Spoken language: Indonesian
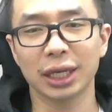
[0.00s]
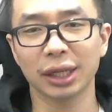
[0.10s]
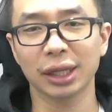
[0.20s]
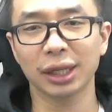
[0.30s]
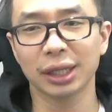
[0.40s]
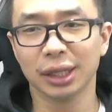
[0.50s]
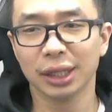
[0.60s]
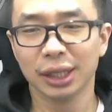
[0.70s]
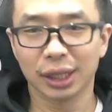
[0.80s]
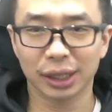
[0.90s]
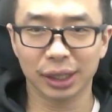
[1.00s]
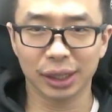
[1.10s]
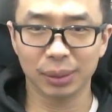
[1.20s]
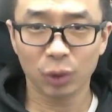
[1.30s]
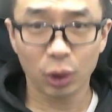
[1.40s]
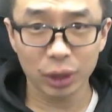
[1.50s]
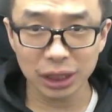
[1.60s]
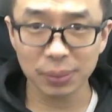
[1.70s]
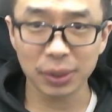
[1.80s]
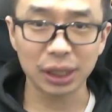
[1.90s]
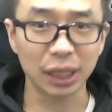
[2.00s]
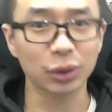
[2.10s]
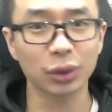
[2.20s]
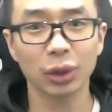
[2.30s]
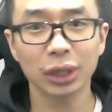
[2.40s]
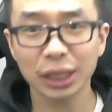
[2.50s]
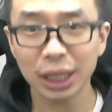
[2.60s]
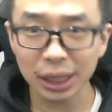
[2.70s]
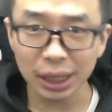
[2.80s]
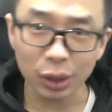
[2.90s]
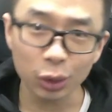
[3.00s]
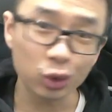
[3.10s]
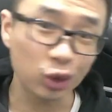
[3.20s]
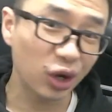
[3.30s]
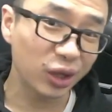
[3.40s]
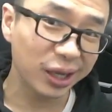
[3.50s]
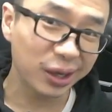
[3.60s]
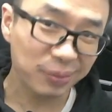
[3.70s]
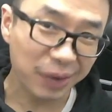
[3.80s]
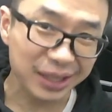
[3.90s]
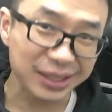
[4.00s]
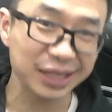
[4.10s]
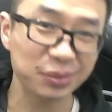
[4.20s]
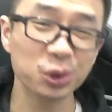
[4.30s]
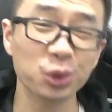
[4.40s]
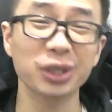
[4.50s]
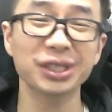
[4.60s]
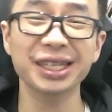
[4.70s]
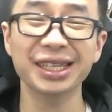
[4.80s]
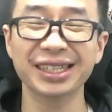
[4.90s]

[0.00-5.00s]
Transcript: jadi um, golnya seperti itu golnya dari kalau untuk golnya Prancis menurut gue sih